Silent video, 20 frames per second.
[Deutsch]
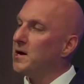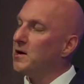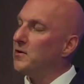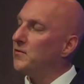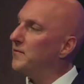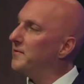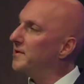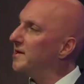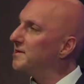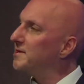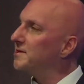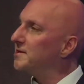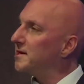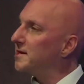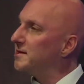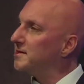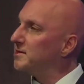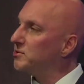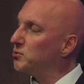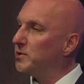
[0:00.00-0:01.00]
Wenn wir das jetzt
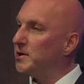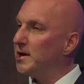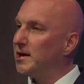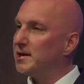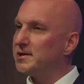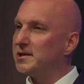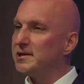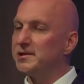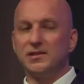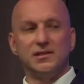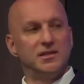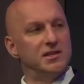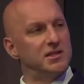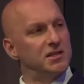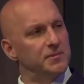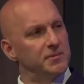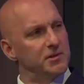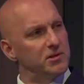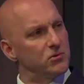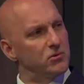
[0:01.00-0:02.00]
alles durchexerzieren,
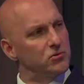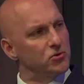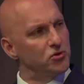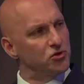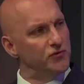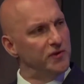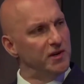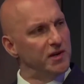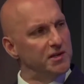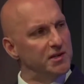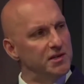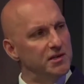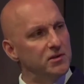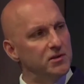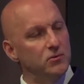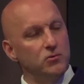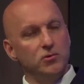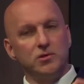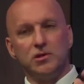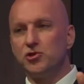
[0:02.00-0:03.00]
deshalb ist es auch so schwierig,
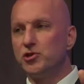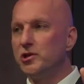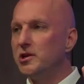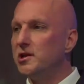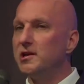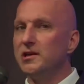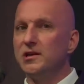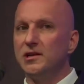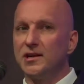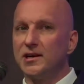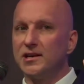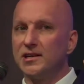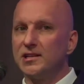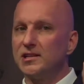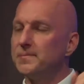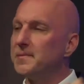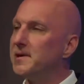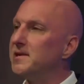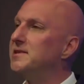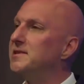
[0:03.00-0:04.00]
diese unterschiedlichen, ich sage
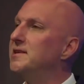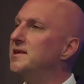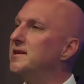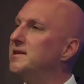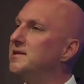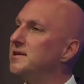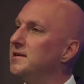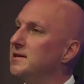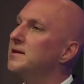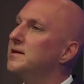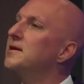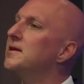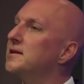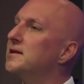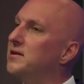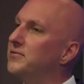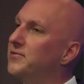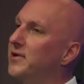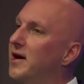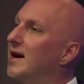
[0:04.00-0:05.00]
jetzt mal Tierchen,
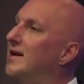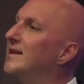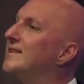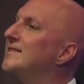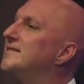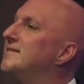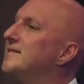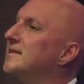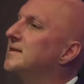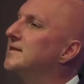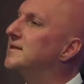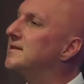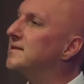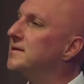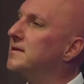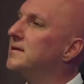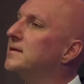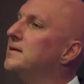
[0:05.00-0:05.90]
die wir alle sind.